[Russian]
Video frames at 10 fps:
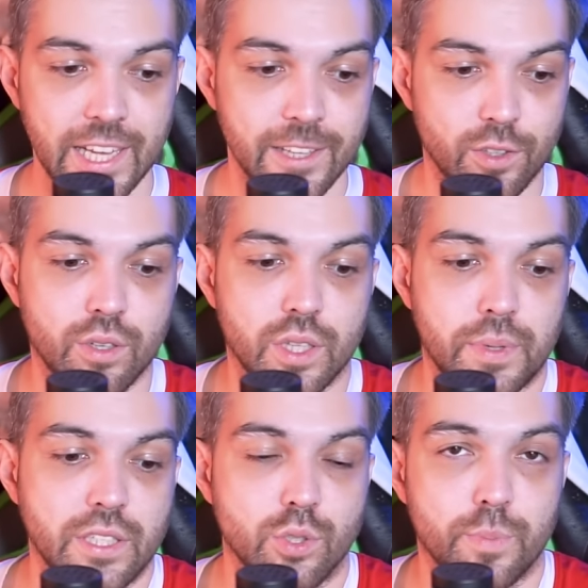Но на
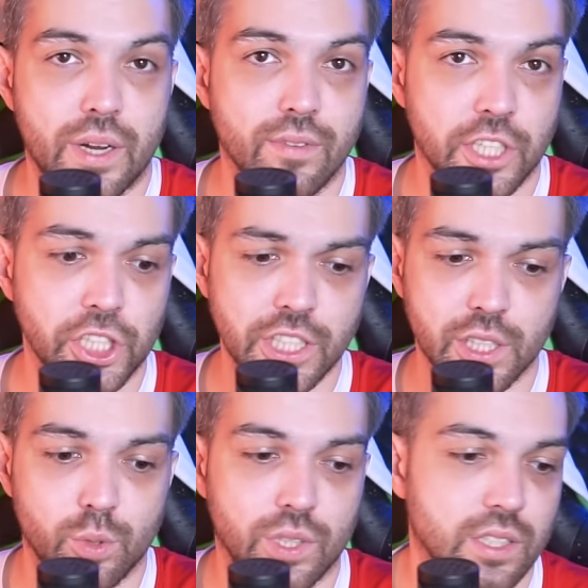позицию правого
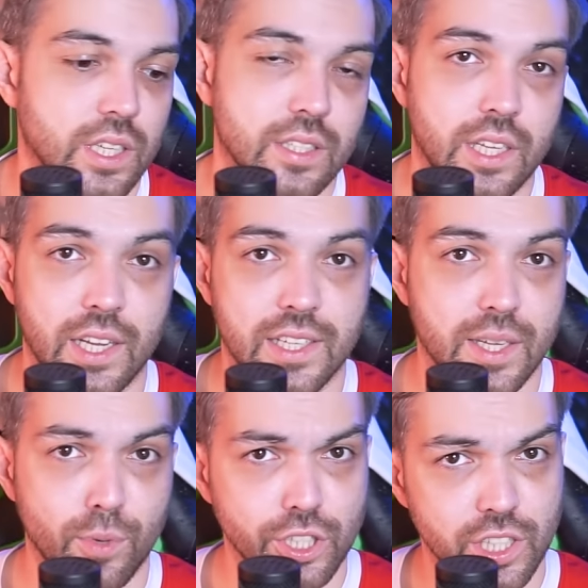защитника у нас есть Илья
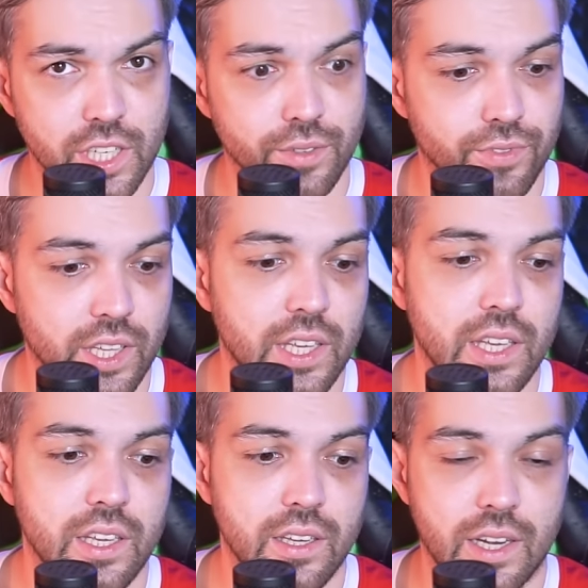Самошников
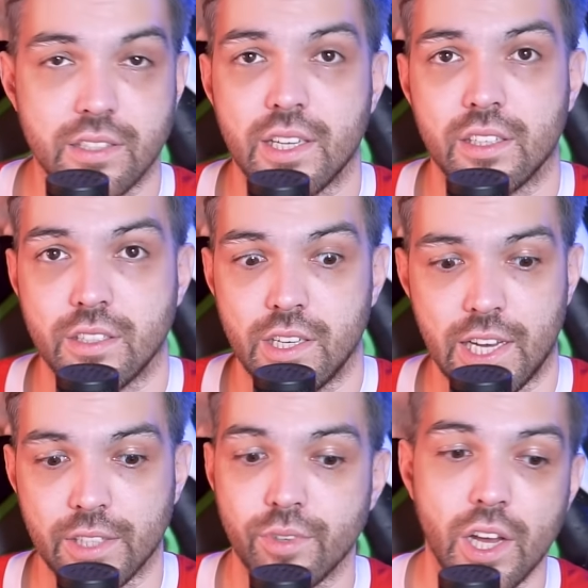и Александр
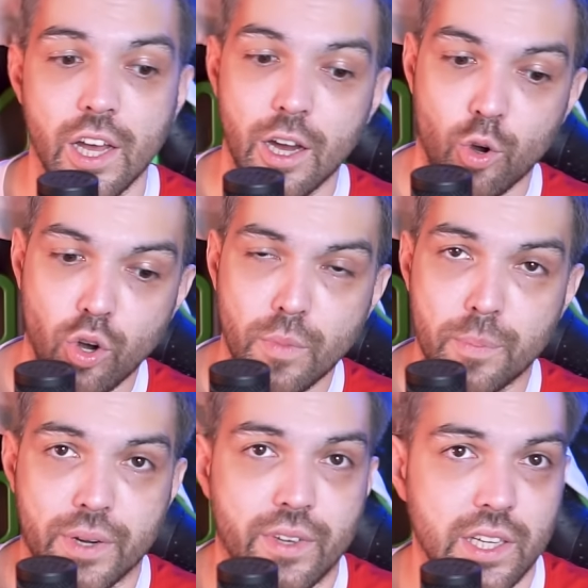Сельянов. Оба
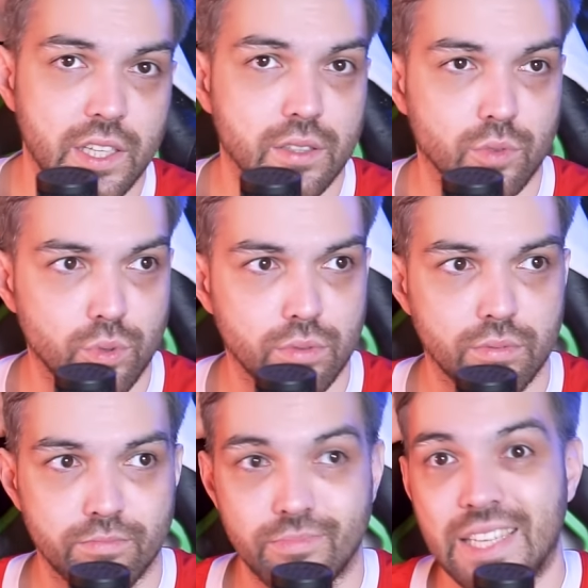провели,
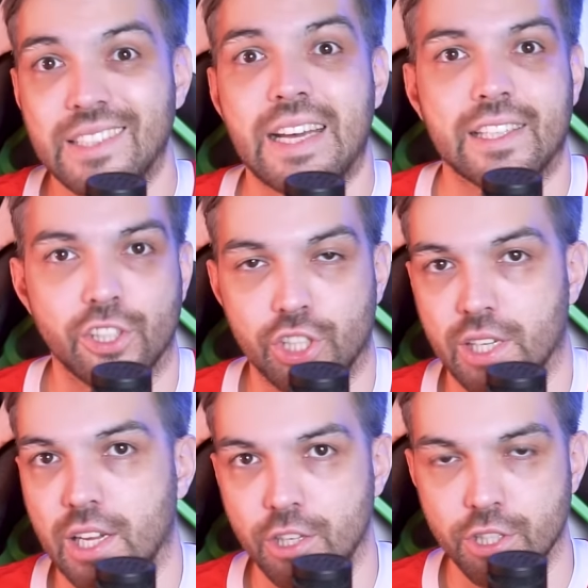ну, достаточное
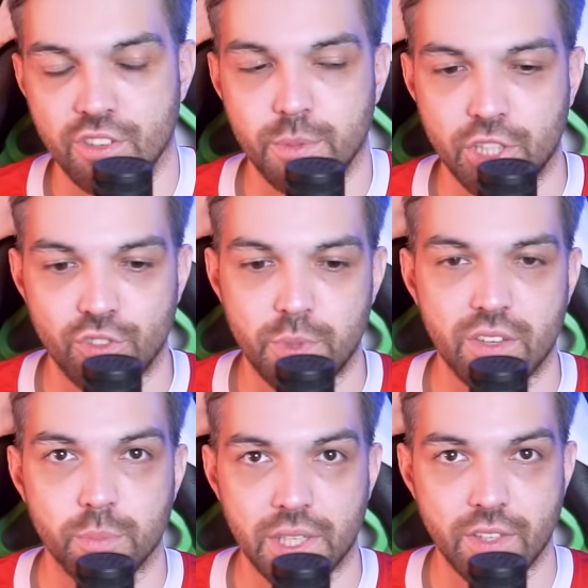количество матчей в
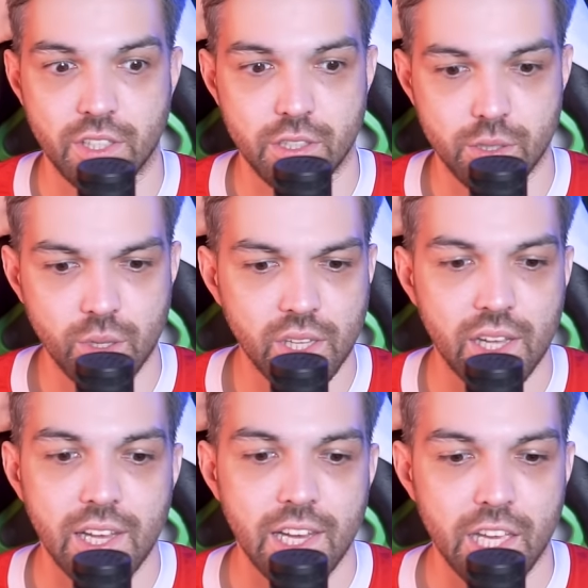первой половине сезона
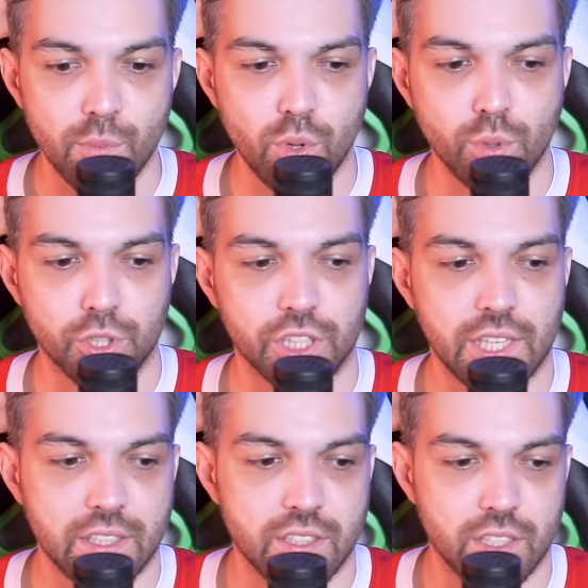и могут
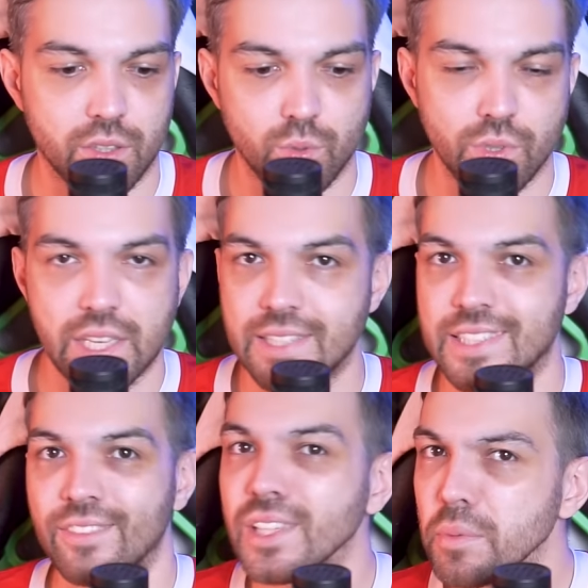считаться, ну, не
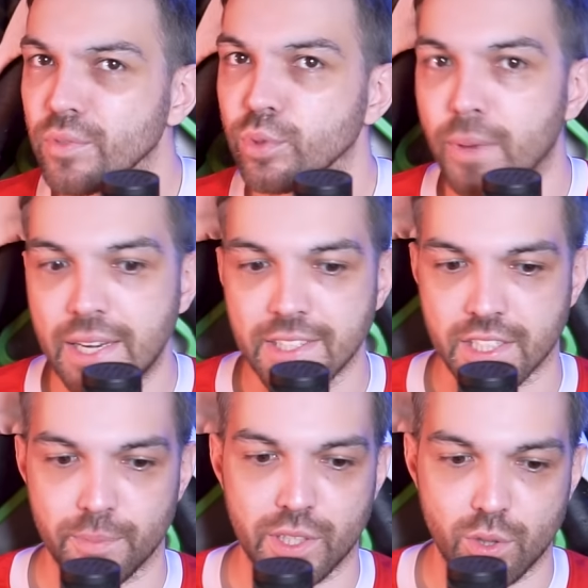основными
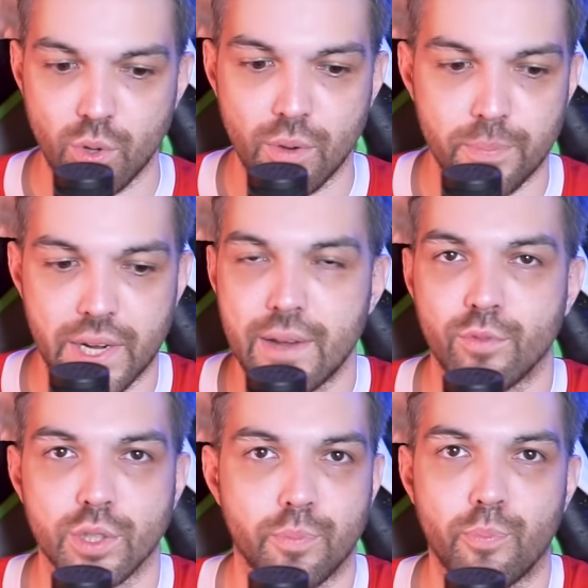футболистами, но прям
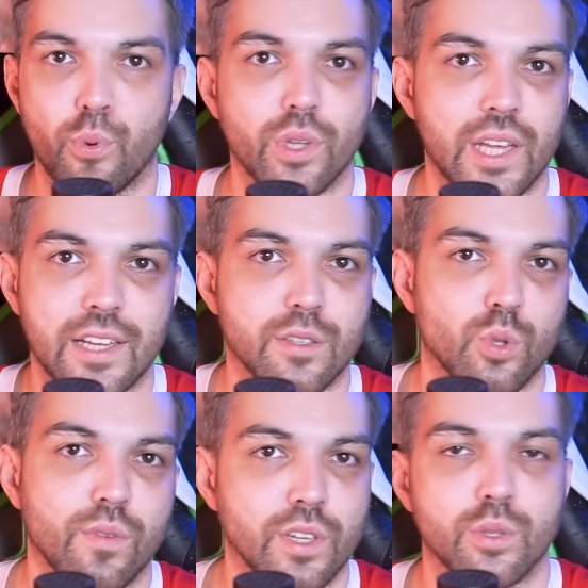вот под
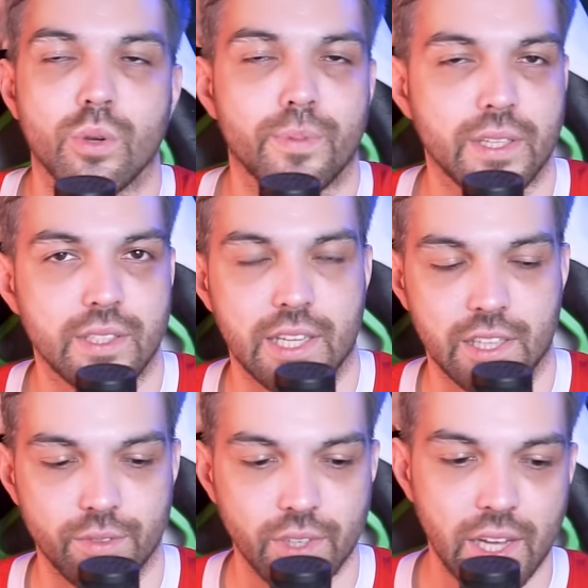основой 100%.